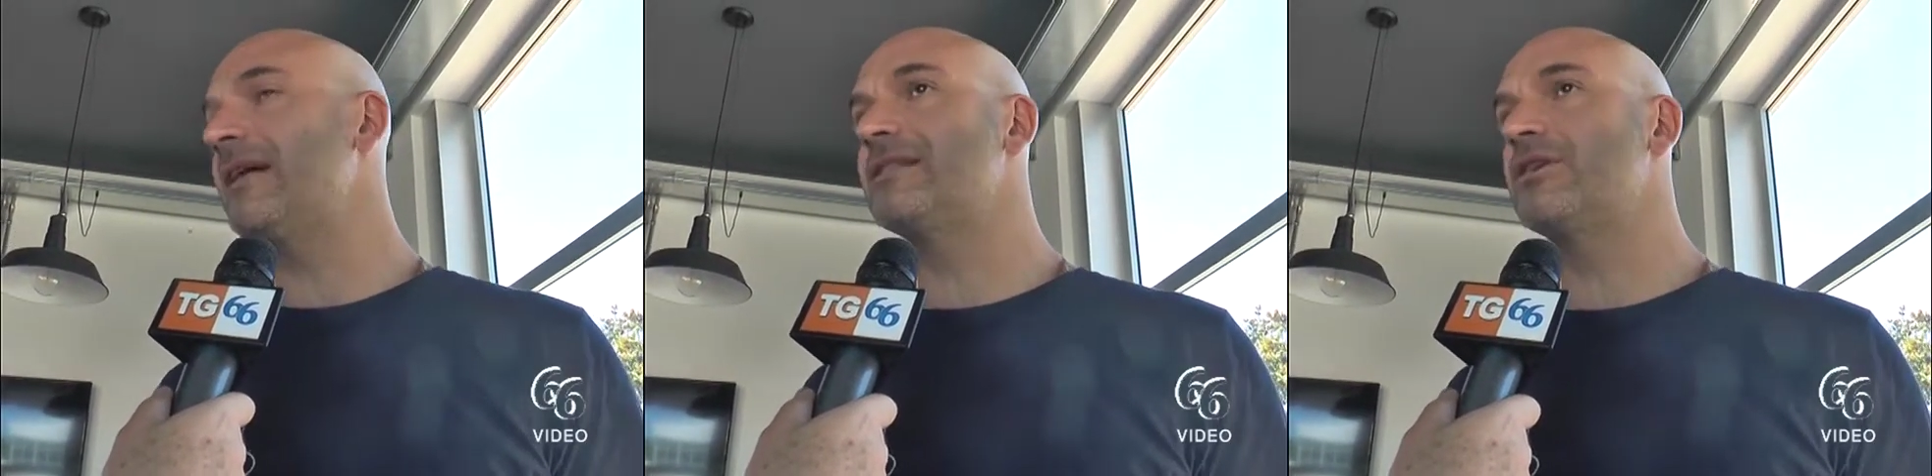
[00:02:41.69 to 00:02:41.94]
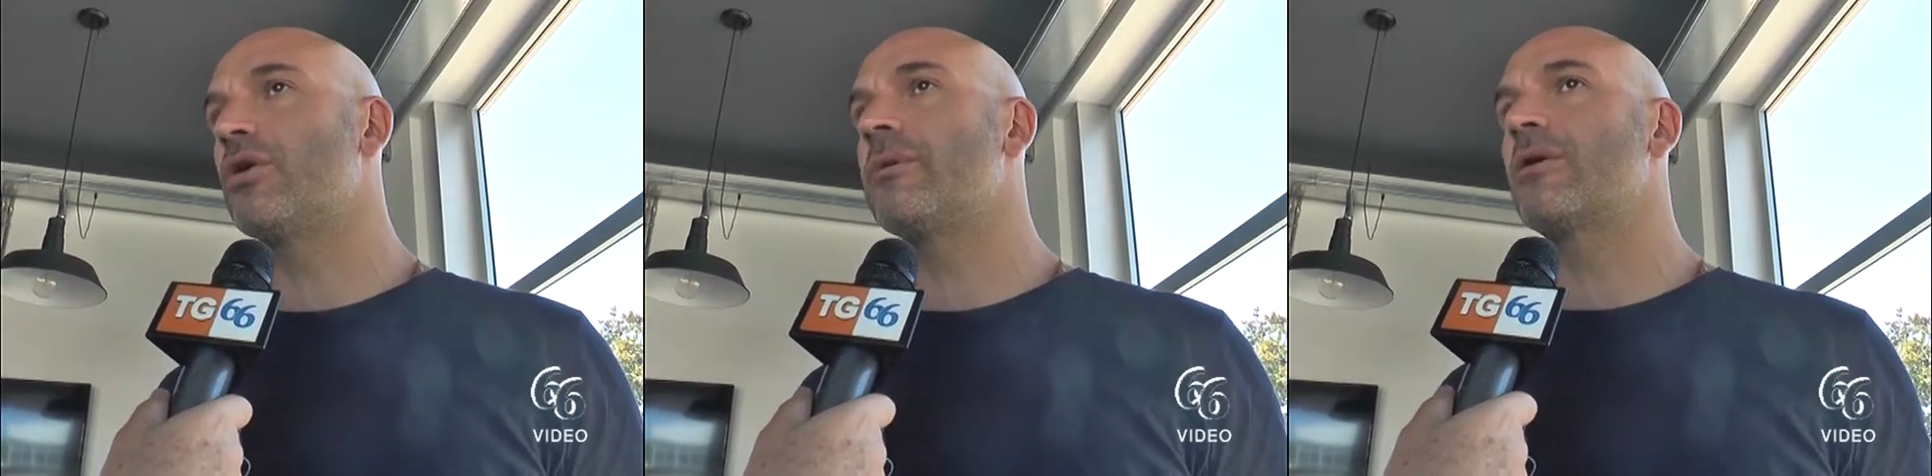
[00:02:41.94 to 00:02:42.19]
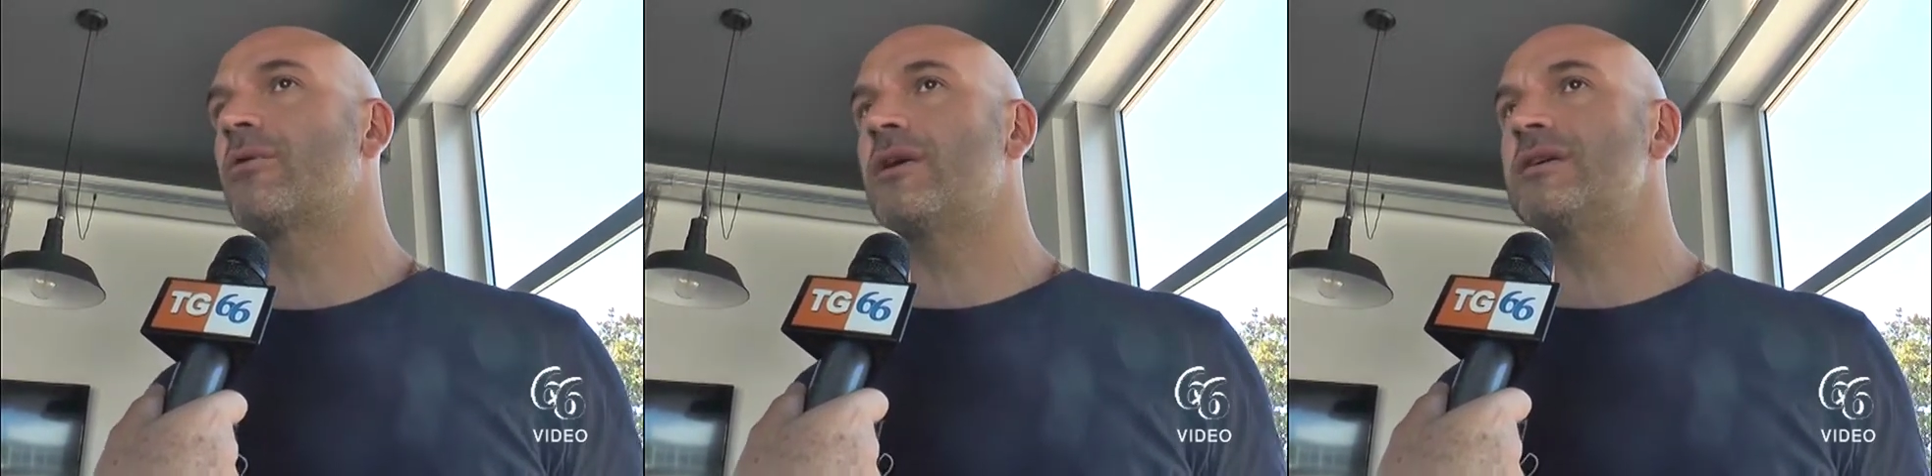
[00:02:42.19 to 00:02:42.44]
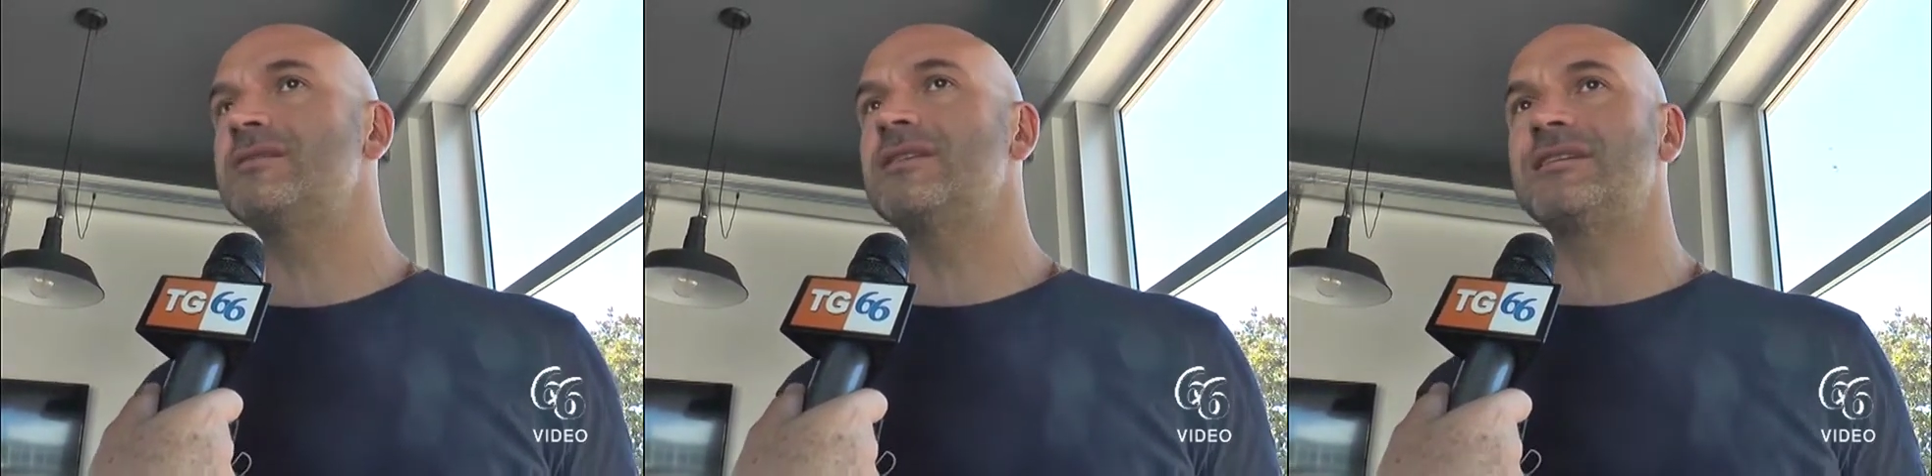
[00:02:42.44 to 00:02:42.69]
di immagine e
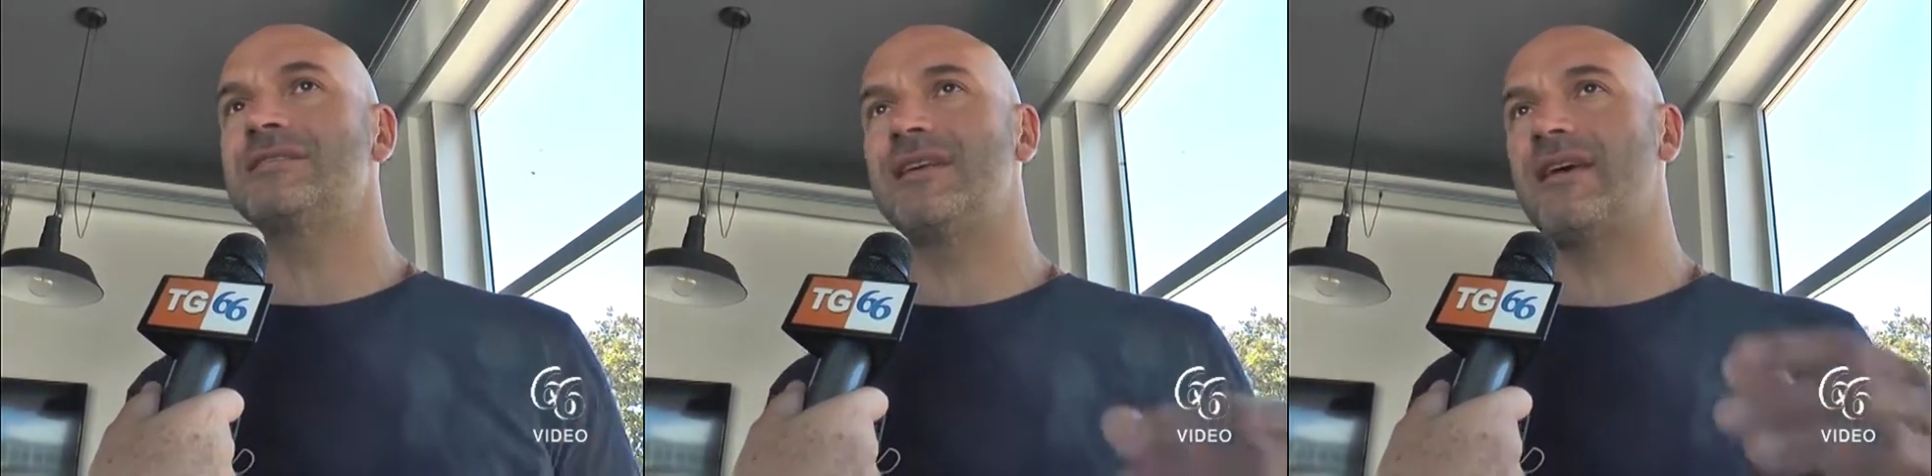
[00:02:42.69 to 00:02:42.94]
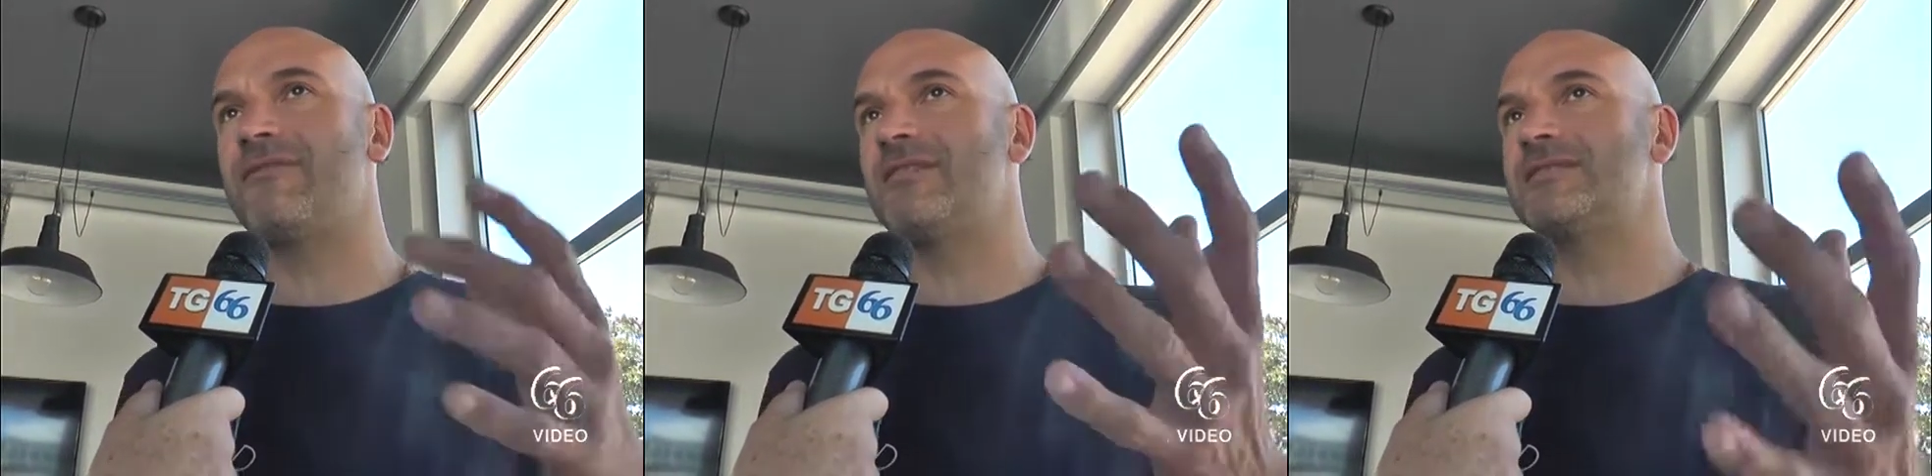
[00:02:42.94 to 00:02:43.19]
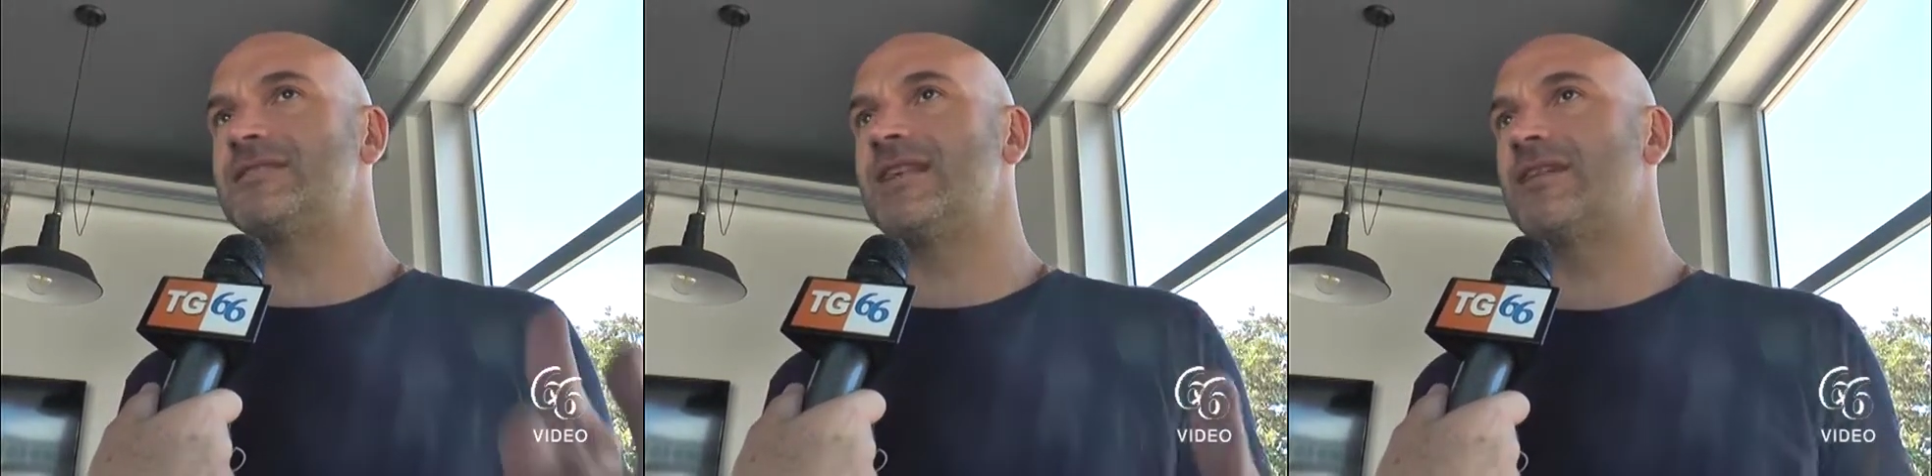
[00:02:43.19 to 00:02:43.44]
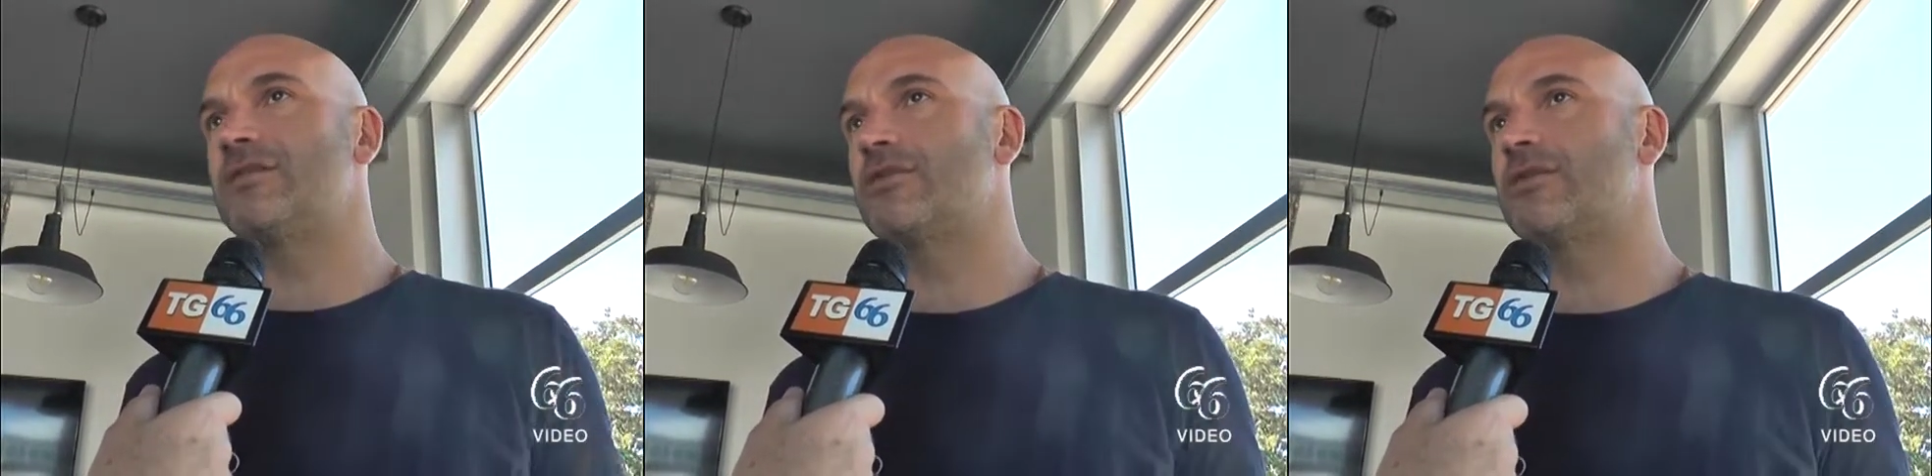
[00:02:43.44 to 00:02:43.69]
di crescita per un
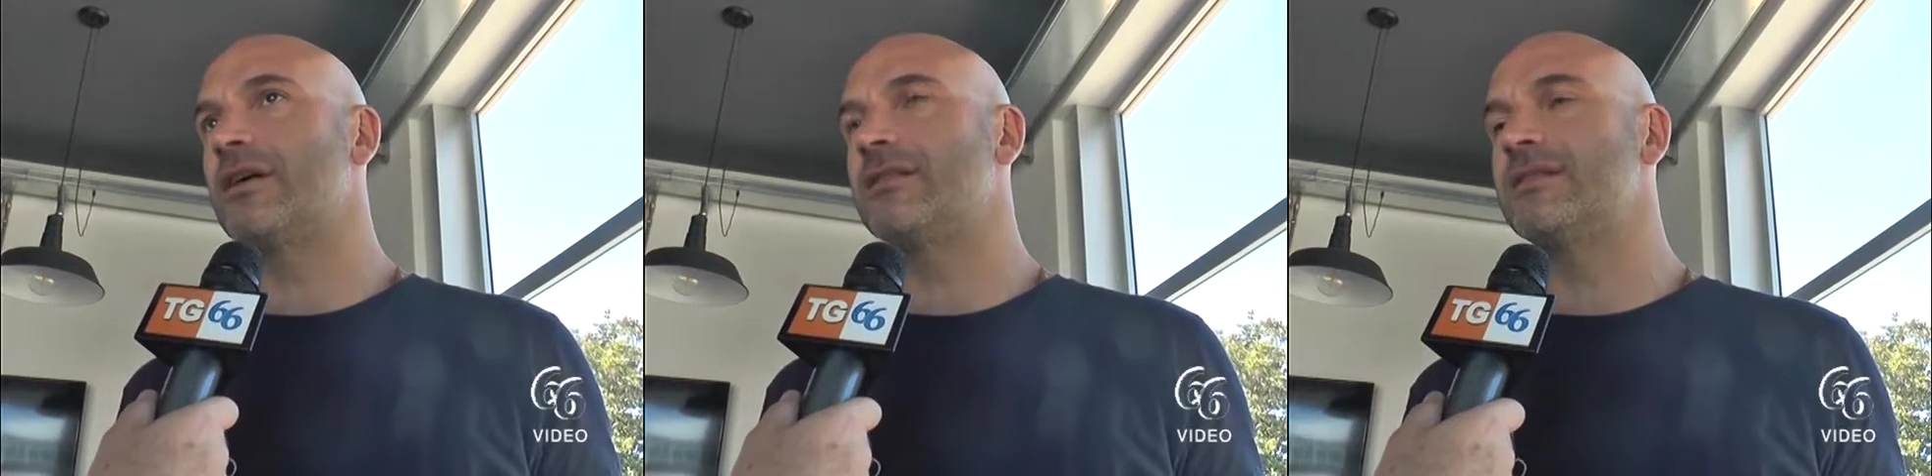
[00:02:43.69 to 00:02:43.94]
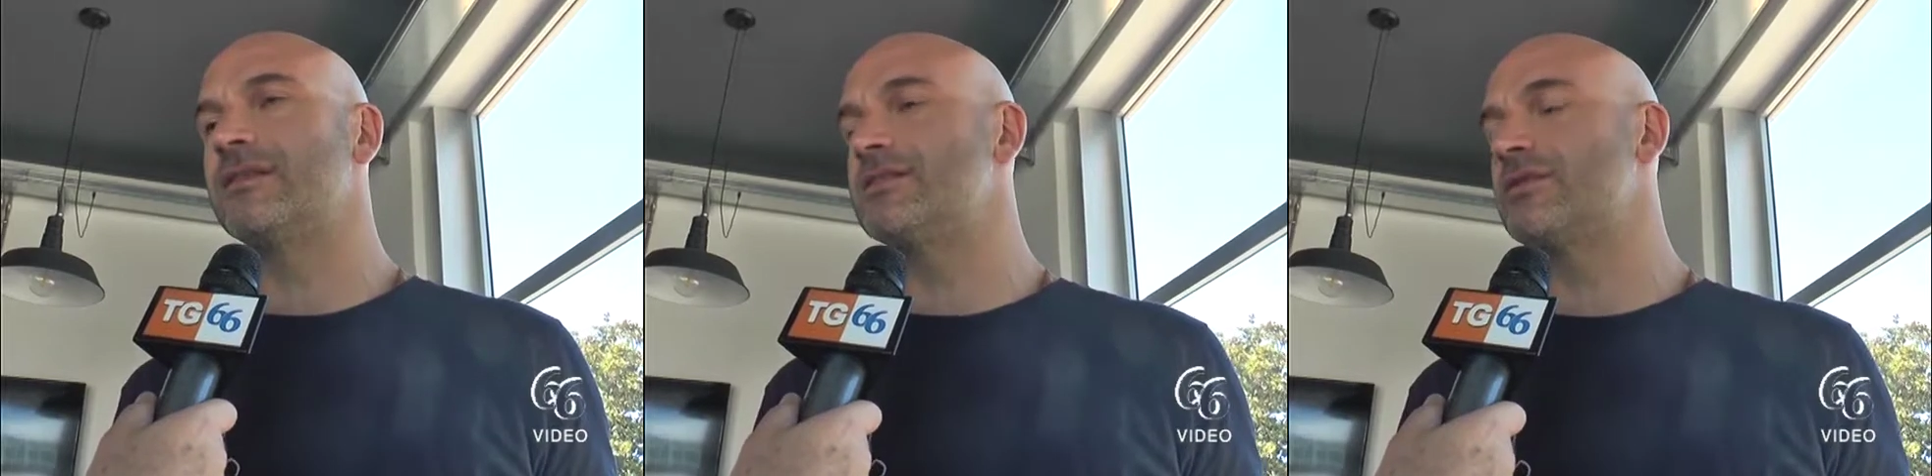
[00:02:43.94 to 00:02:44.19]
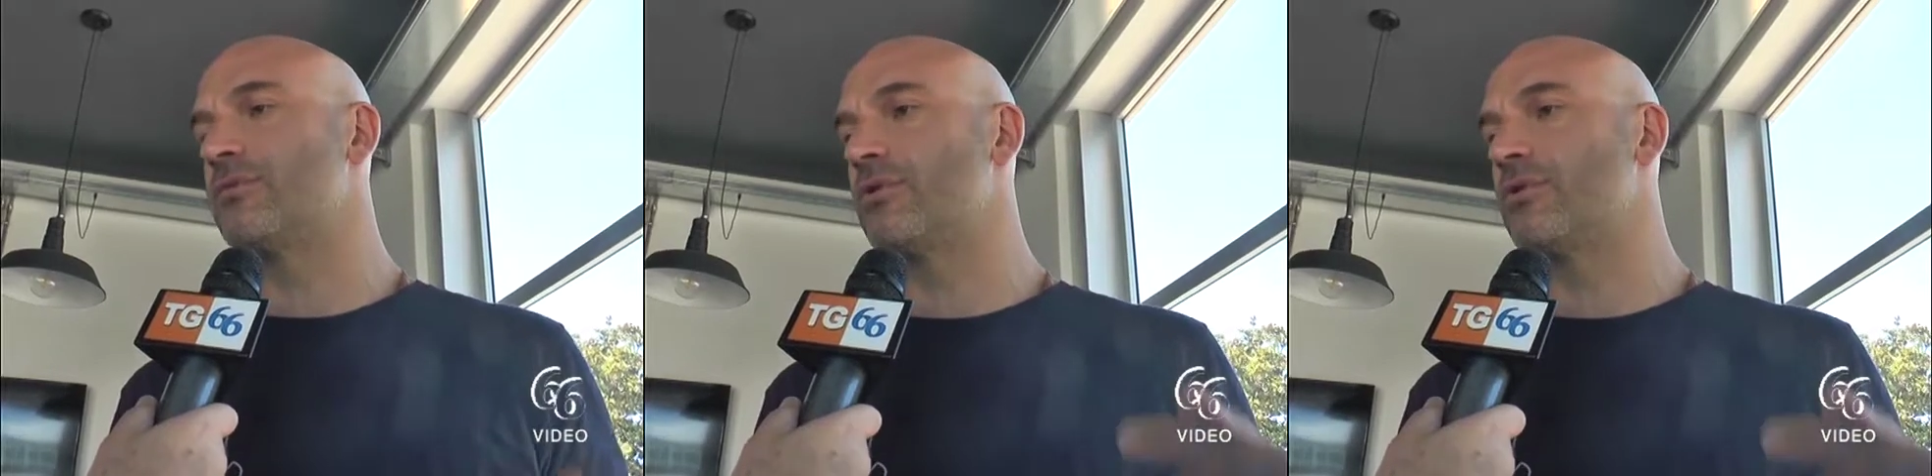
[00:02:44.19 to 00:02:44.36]
progetto importante.